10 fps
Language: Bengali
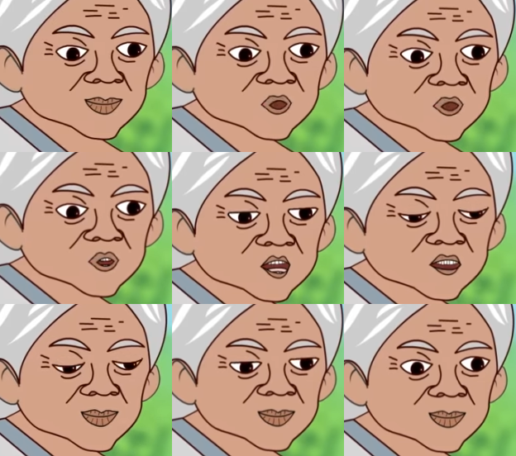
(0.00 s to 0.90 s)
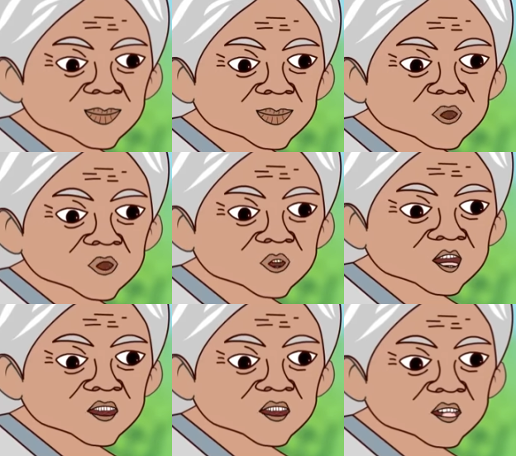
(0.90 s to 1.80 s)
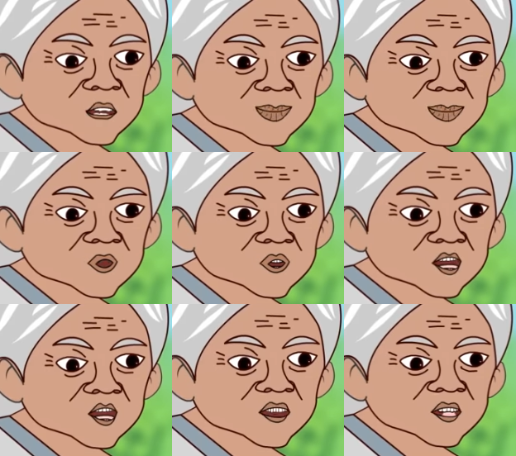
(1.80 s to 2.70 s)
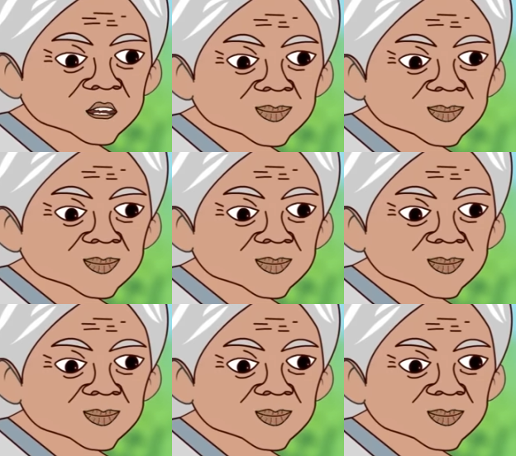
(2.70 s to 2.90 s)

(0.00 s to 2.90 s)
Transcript: দেখবি সব হাঁস ভালো হয়ে যাবে